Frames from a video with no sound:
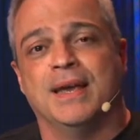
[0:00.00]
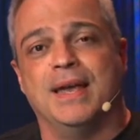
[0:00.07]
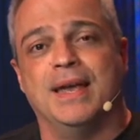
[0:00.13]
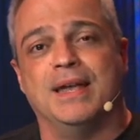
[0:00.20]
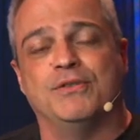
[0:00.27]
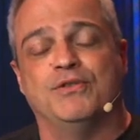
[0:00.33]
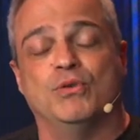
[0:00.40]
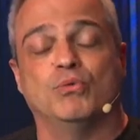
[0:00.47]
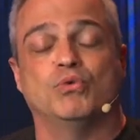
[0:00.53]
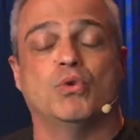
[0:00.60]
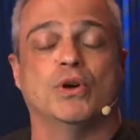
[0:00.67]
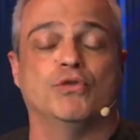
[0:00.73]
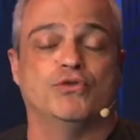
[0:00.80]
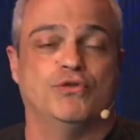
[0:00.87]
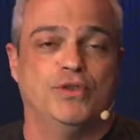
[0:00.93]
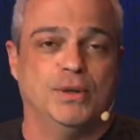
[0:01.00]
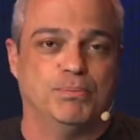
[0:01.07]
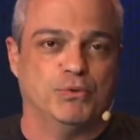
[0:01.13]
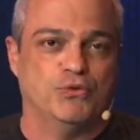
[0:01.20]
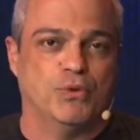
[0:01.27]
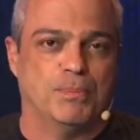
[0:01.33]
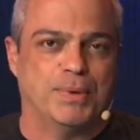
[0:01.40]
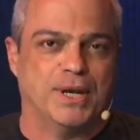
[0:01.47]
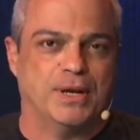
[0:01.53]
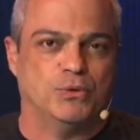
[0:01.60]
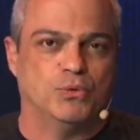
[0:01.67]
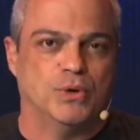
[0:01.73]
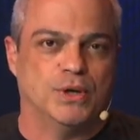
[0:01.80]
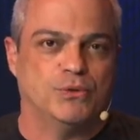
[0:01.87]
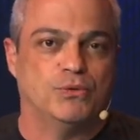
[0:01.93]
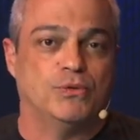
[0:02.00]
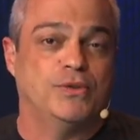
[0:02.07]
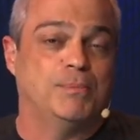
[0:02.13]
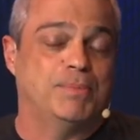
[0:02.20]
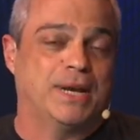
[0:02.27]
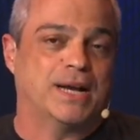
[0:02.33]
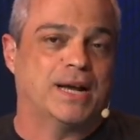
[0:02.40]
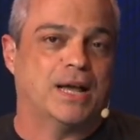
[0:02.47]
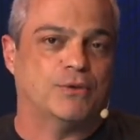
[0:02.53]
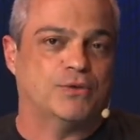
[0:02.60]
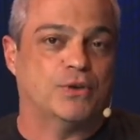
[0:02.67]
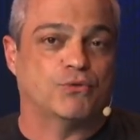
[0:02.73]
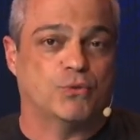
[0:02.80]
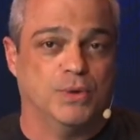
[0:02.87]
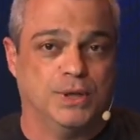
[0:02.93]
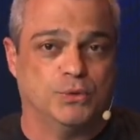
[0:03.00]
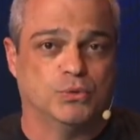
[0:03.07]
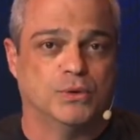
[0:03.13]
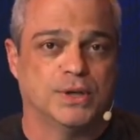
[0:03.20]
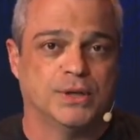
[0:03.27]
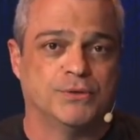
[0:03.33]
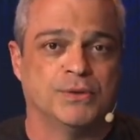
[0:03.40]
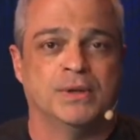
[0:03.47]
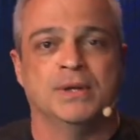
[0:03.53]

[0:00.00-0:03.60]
E é, tinham dois tipos de operadores: os empregados das corretoras,